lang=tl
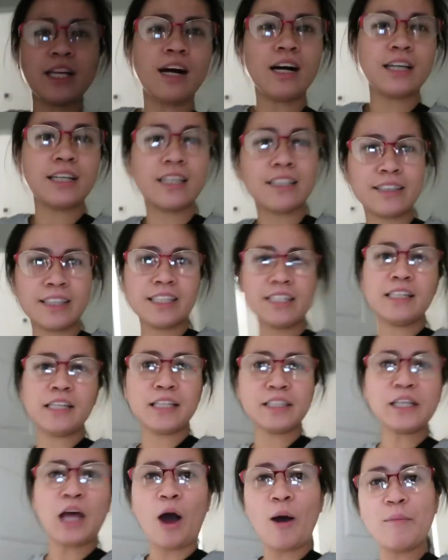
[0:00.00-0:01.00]
Kakarating
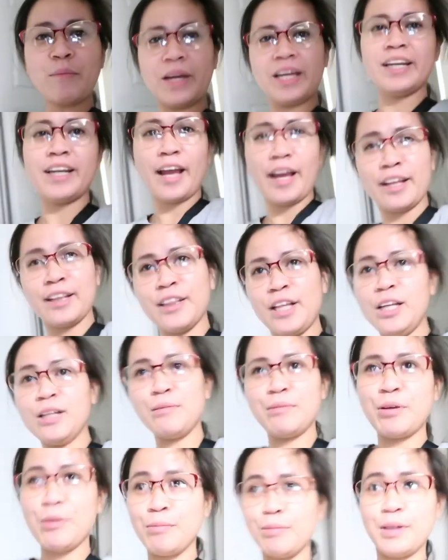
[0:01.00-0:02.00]
lang namin. And
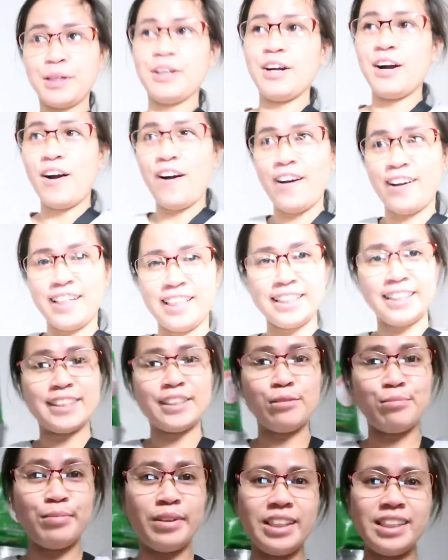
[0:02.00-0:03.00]
alam niyo ba guys,
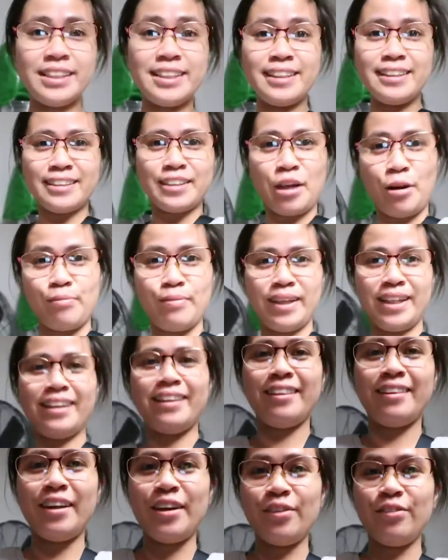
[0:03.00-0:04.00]
ang bilis lang namin ni
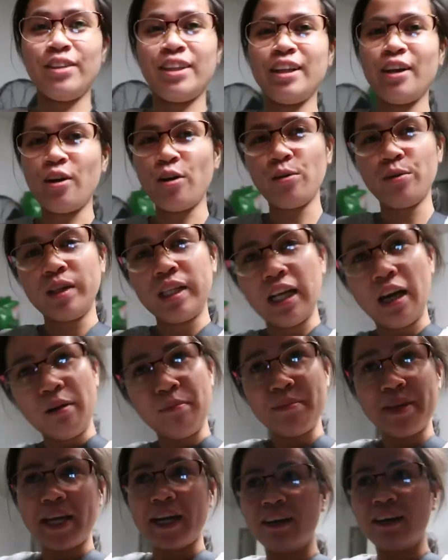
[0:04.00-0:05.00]
David. Nakauwi na
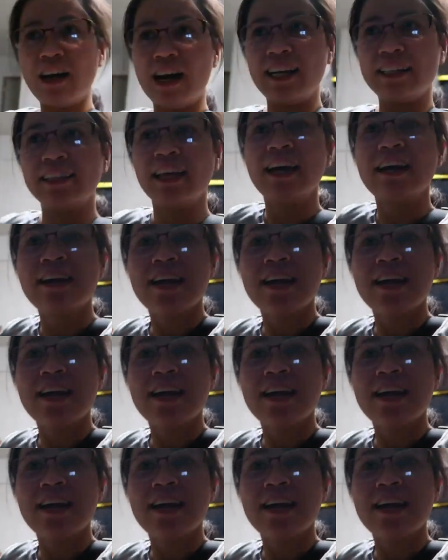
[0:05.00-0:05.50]
kami agad.